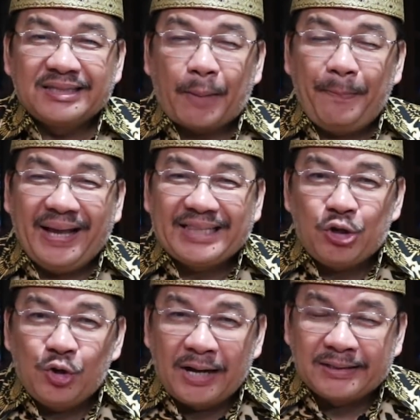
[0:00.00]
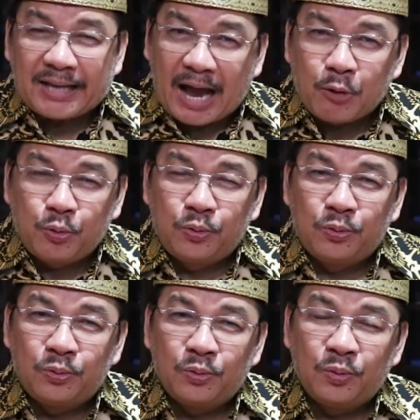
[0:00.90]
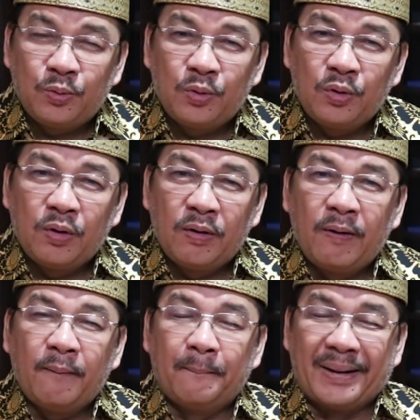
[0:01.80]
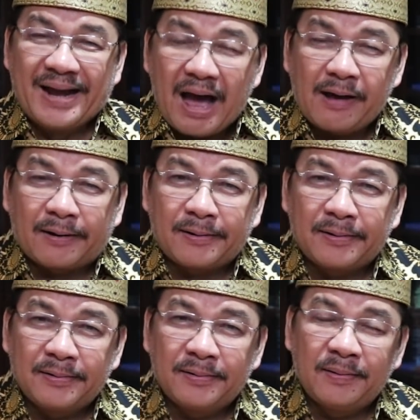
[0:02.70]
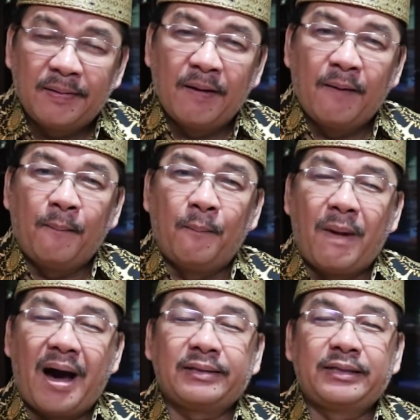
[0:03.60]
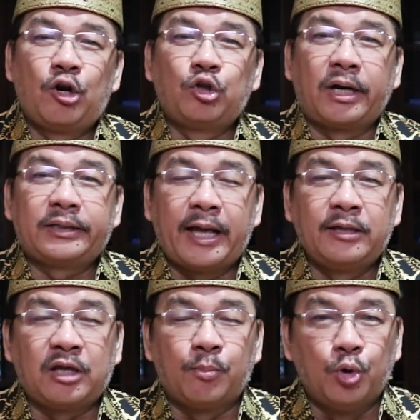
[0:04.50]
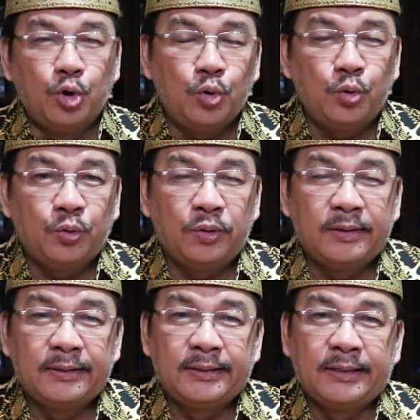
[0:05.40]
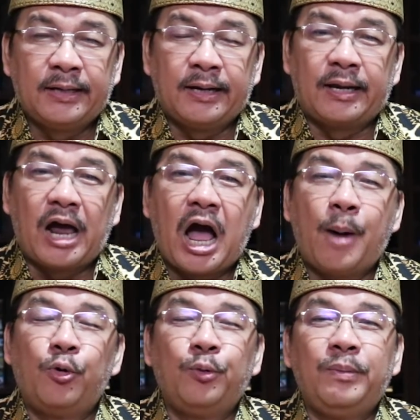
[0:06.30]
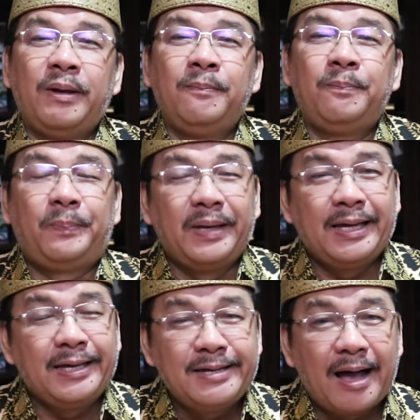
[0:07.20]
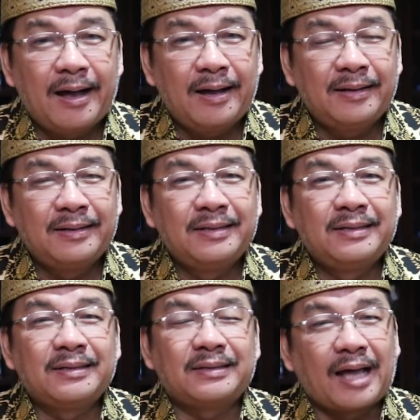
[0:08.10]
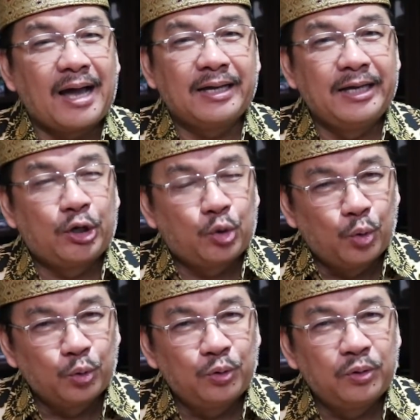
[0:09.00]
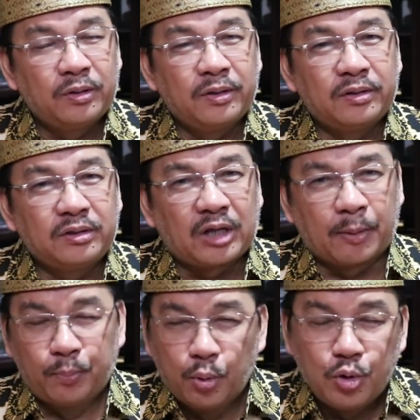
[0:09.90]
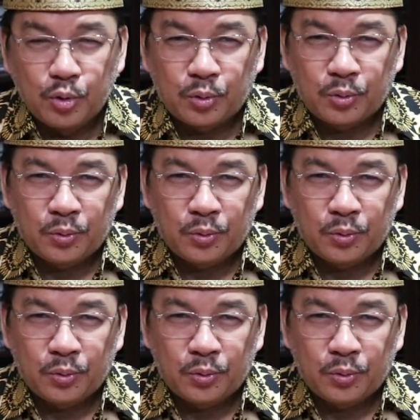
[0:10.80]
Tapi kita juga tahu, benar, Martin Luther King terbunuh, namun mimpinya tak ikut terbunuh.